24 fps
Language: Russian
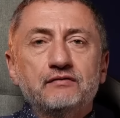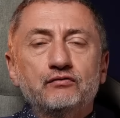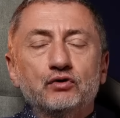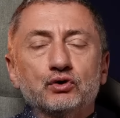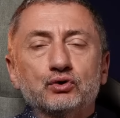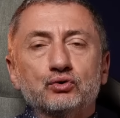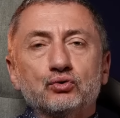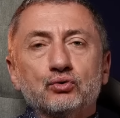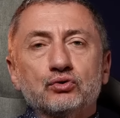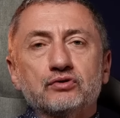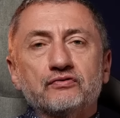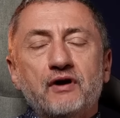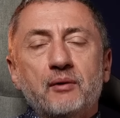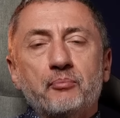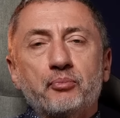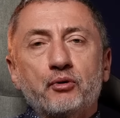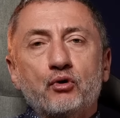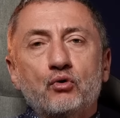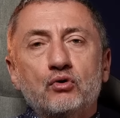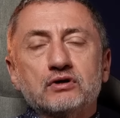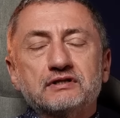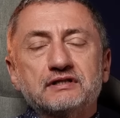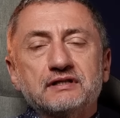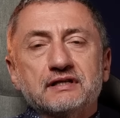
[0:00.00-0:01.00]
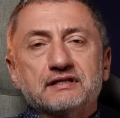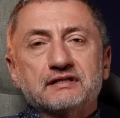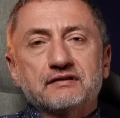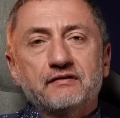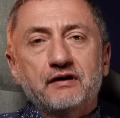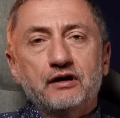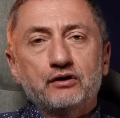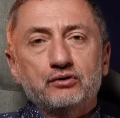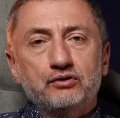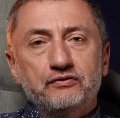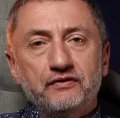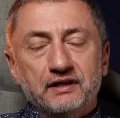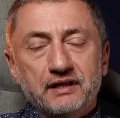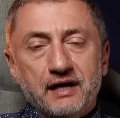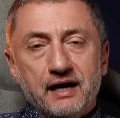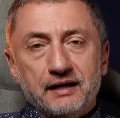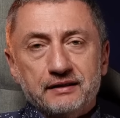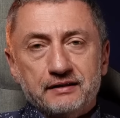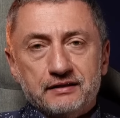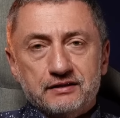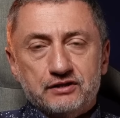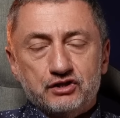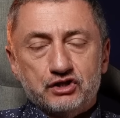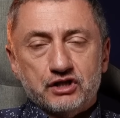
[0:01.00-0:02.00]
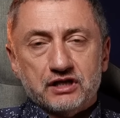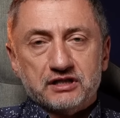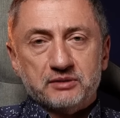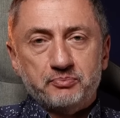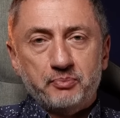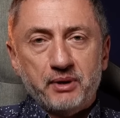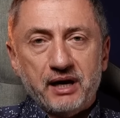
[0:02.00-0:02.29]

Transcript: Вот тут вопрос. Называют две даты сейчас.